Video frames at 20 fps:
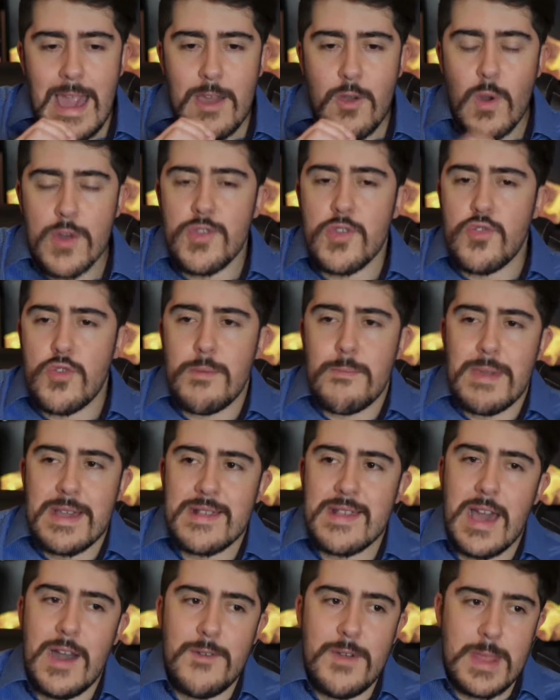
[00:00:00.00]
cuando tú
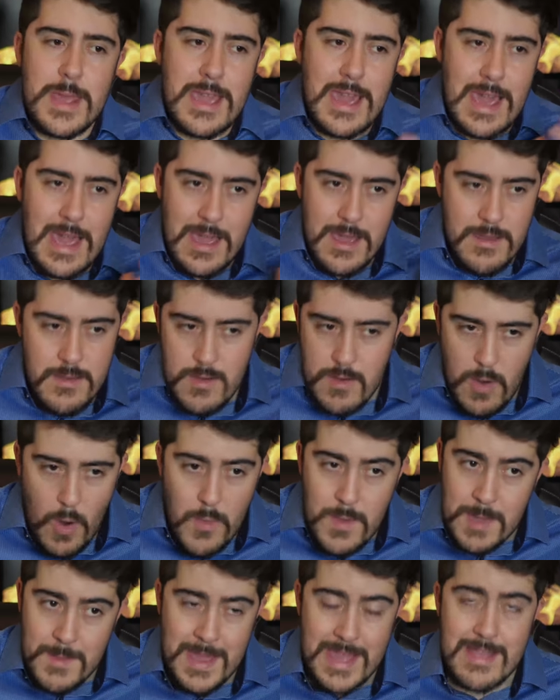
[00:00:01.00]
empiezas a ver que,
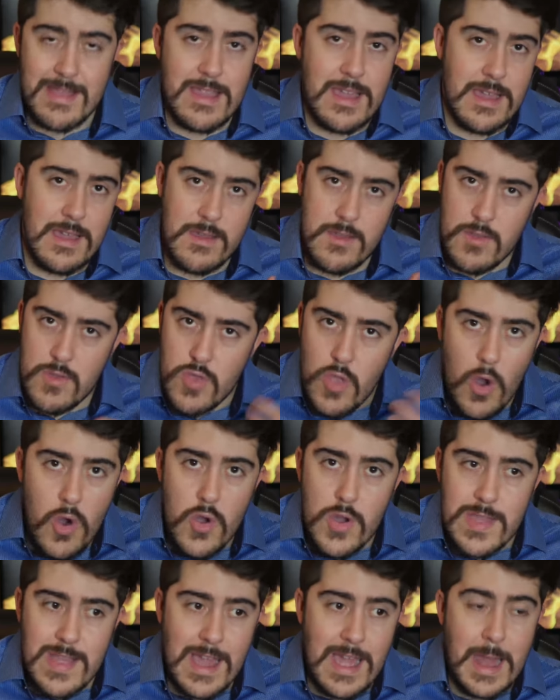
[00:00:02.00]
obviamente,
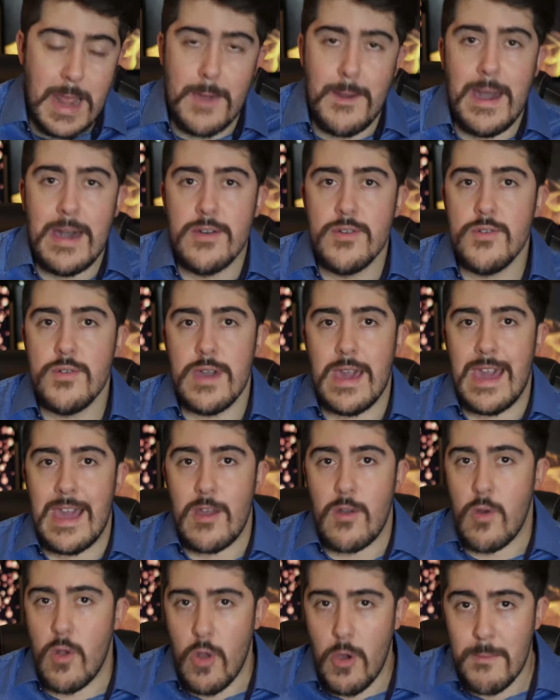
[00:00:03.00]
todo está grabado
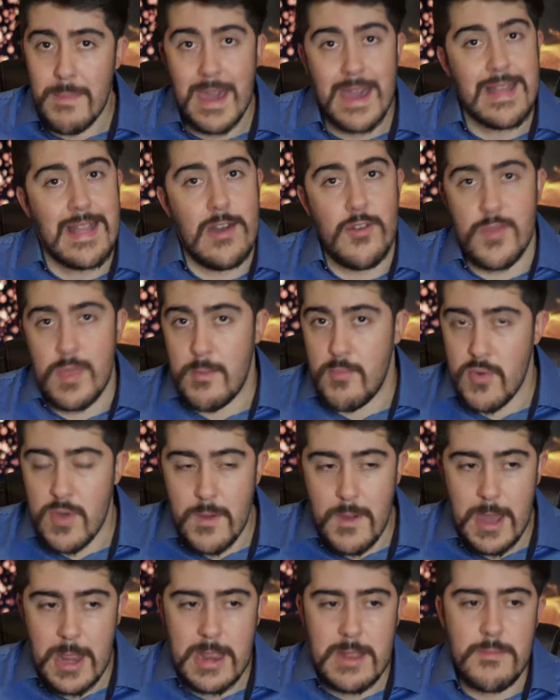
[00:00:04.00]
en Colombia, hasta donde
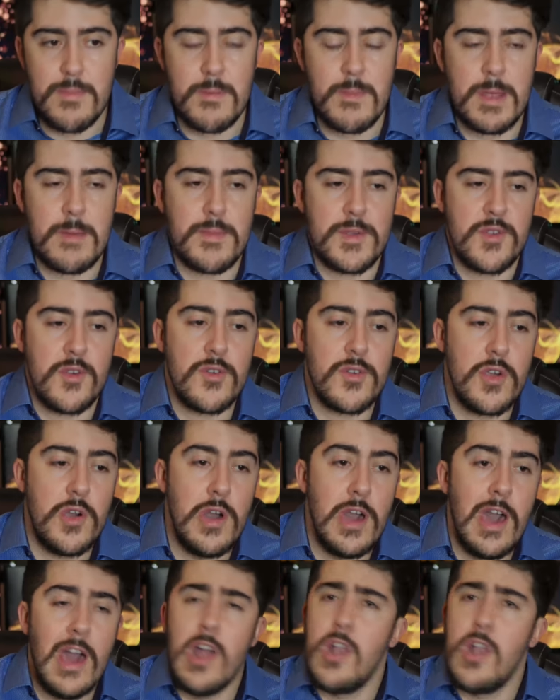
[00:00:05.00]
pude ver en el primer episodio,